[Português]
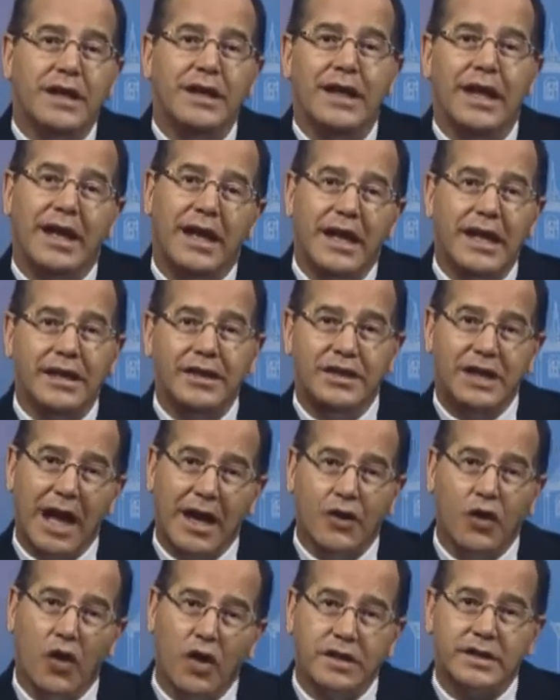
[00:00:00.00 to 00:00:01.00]
inerente à
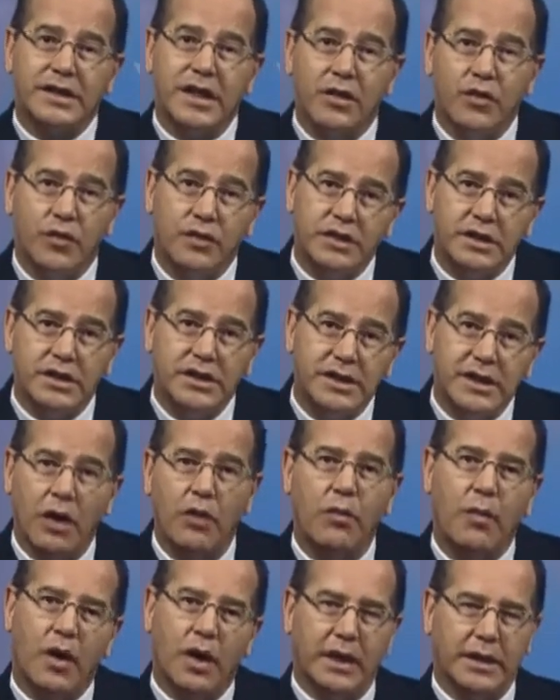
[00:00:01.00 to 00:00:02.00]
nossa
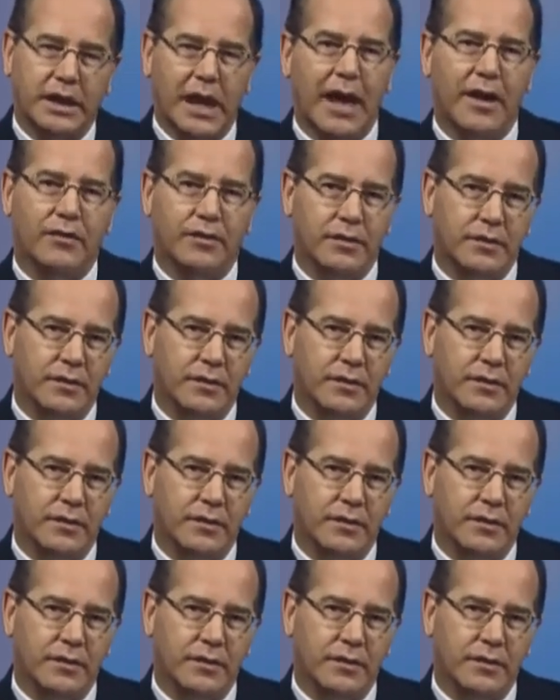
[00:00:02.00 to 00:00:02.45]
condição mortal.